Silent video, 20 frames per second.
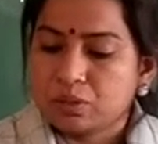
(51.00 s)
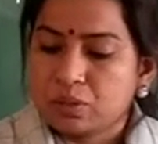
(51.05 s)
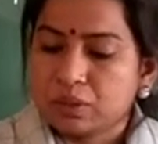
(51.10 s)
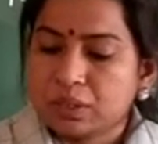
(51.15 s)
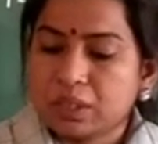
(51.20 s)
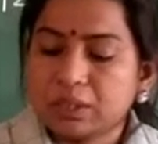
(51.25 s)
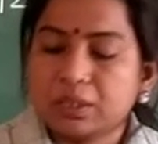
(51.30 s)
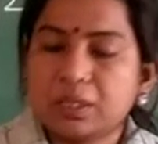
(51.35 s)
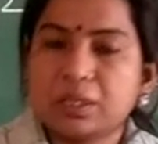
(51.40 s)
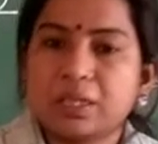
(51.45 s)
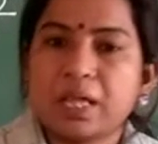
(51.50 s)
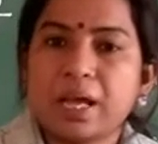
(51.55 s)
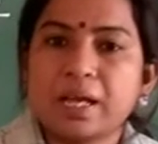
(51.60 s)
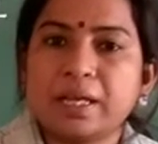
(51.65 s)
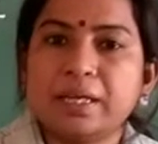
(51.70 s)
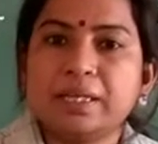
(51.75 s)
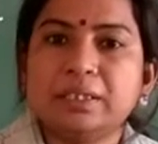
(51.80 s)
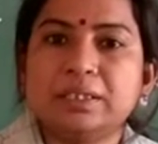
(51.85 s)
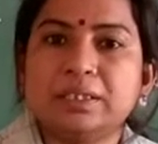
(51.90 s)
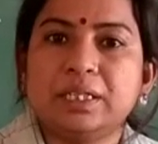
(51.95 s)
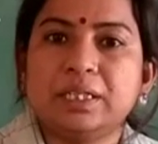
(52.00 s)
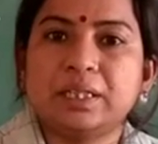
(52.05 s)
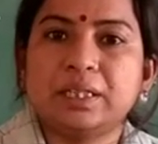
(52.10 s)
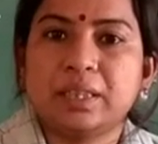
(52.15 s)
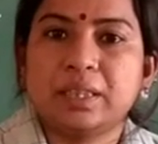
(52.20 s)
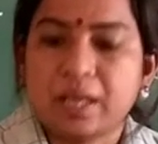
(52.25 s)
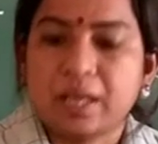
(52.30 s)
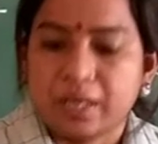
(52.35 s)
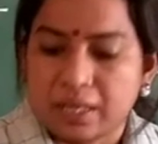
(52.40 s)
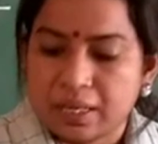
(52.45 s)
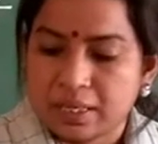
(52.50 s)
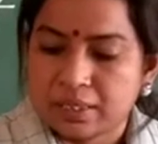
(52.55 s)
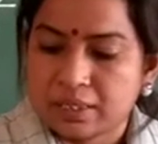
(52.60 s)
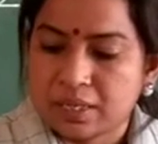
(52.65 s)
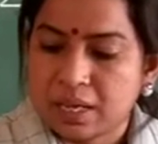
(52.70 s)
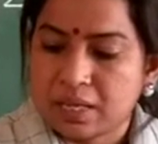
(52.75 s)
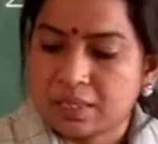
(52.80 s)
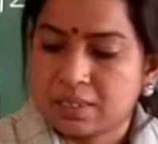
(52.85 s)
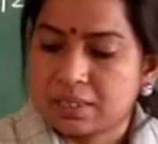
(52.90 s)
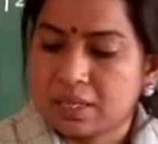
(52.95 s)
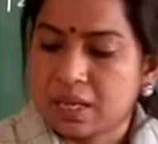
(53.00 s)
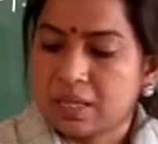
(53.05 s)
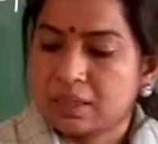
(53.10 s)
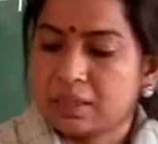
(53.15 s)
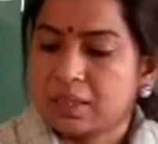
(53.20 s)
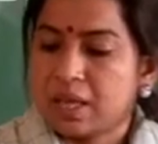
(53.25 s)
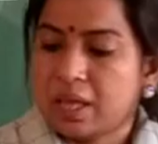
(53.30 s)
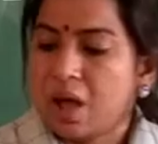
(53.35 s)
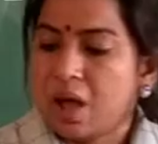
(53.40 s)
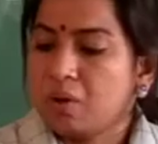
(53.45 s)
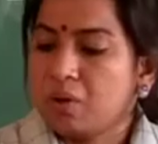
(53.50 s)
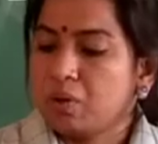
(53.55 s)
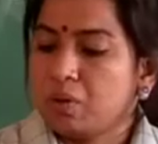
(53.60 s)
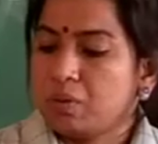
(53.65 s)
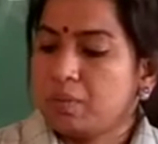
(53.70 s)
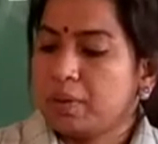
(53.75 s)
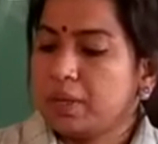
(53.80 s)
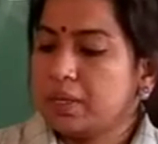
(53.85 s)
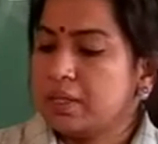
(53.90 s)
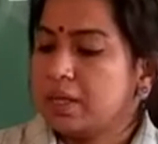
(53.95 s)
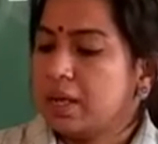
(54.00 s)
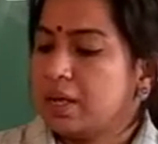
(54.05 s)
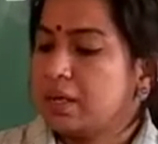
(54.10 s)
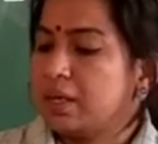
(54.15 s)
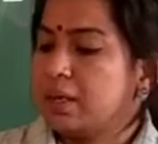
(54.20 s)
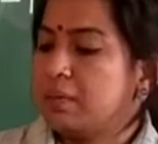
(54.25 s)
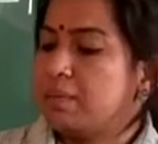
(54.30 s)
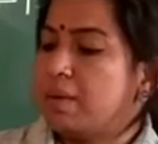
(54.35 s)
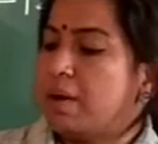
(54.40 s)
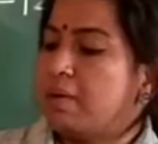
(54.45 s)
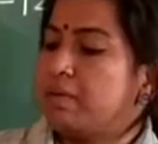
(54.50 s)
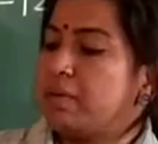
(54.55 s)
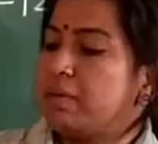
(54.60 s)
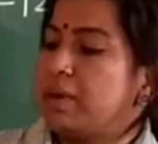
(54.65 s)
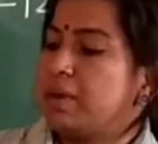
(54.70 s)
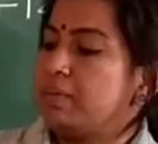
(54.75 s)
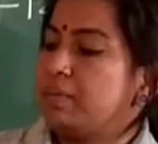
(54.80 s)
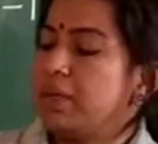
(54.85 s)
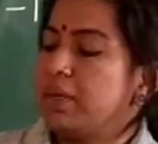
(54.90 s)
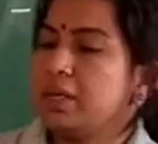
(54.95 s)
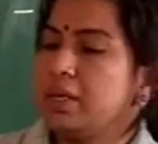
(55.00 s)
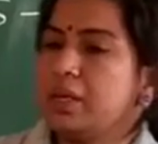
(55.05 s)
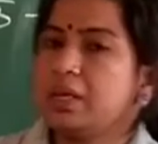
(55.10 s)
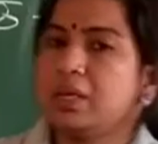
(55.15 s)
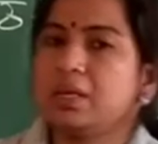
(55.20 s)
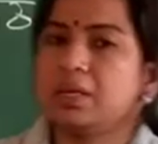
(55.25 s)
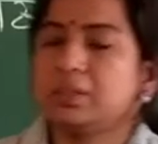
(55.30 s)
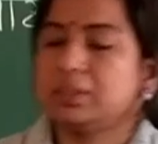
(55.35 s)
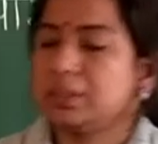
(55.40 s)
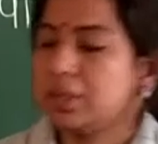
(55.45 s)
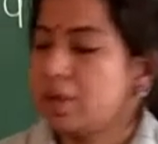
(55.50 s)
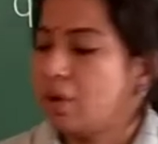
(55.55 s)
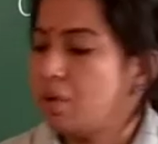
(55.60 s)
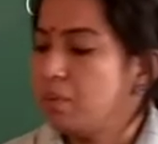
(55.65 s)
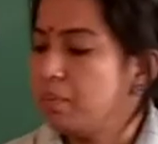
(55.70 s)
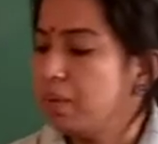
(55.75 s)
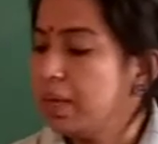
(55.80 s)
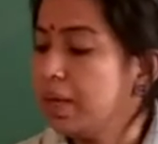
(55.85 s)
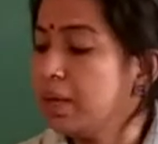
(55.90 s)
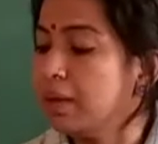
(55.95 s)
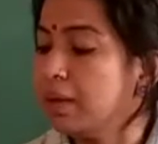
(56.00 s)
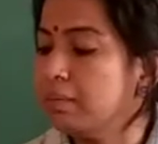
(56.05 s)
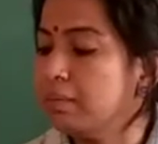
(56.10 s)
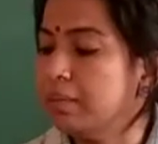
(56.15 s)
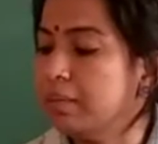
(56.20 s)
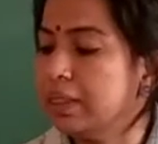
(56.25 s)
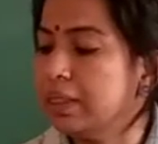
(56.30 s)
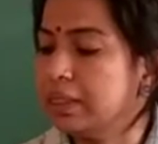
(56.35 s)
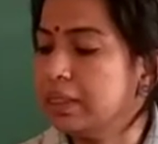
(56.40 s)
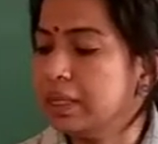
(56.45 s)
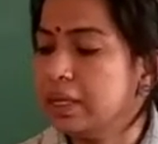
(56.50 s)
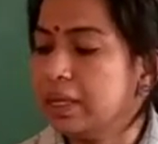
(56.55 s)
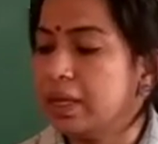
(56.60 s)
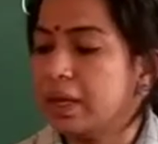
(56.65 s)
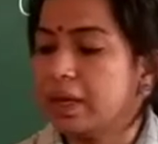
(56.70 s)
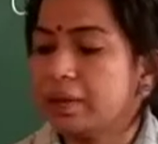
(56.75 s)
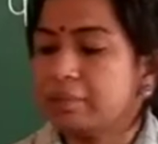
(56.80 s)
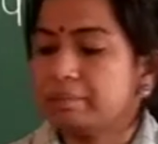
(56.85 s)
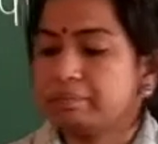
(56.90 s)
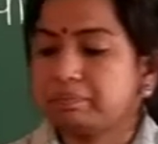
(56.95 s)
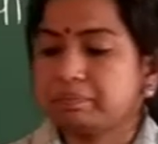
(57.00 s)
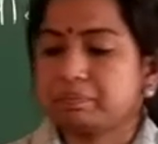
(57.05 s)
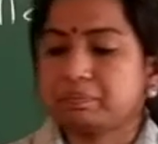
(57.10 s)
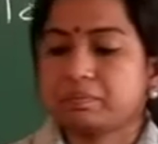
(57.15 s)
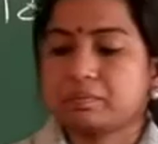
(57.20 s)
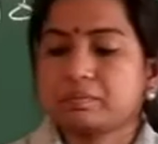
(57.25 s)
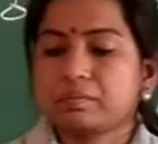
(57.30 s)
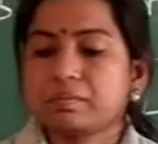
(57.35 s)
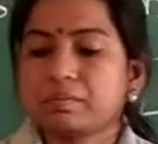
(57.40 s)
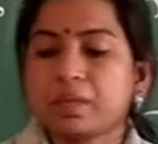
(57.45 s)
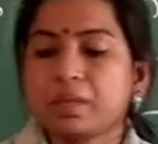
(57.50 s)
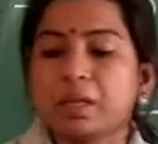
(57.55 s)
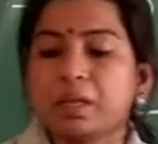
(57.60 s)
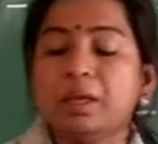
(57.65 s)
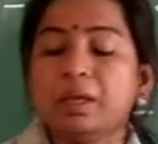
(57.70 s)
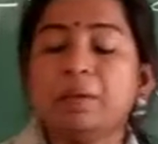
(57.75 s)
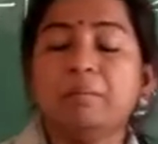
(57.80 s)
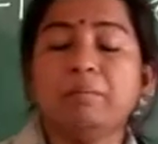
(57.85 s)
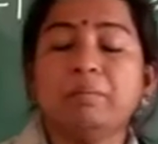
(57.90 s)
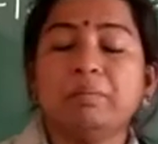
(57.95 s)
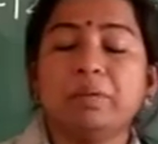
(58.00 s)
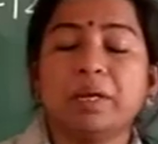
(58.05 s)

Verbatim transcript: स्वतंत्रता की चेतना के साथ साथ त्याग और बलिदान की भावना भी इनकी रचनाओं में मिलती है हिम